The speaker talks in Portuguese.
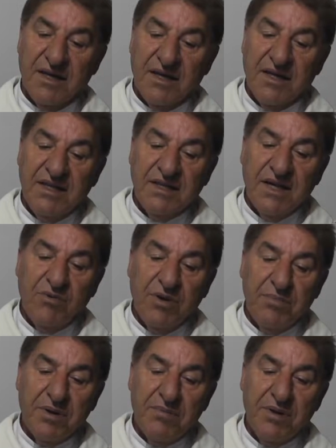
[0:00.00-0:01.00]
Então,
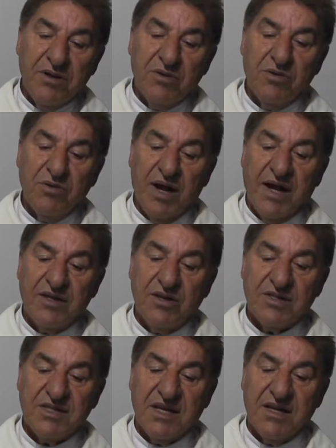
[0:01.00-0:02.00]
em primeiro lugar,
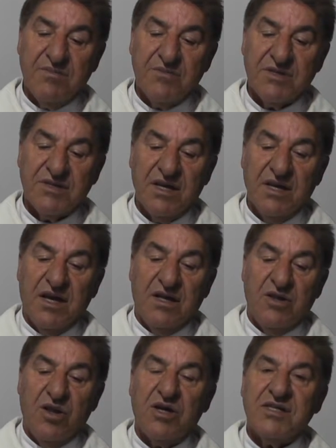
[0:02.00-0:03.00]
nós queremos,
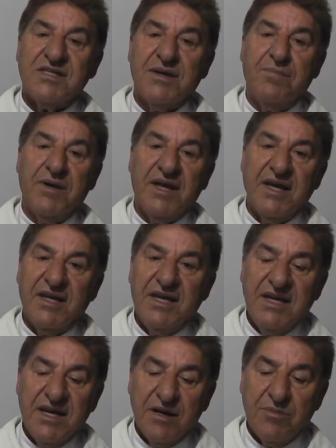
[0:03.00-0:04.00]
nós que
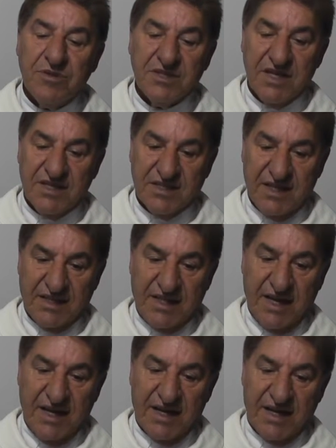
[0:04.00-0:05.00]
peregrinamos nesta
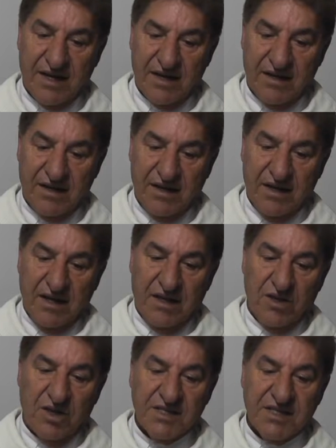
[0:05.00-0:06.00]
terra,
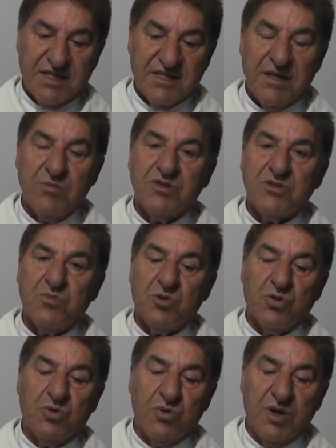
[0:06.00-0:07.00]
nós que estamos
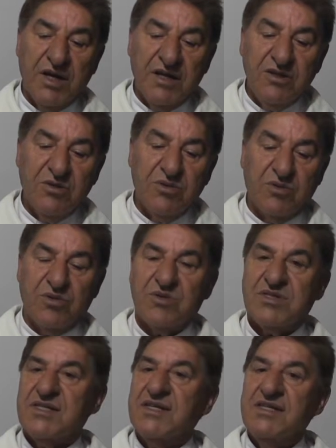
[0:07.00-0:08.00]
procurando
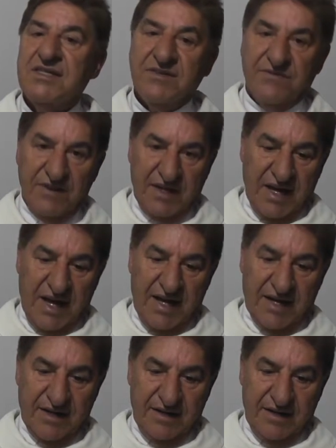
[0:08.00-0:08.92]
nos santificar,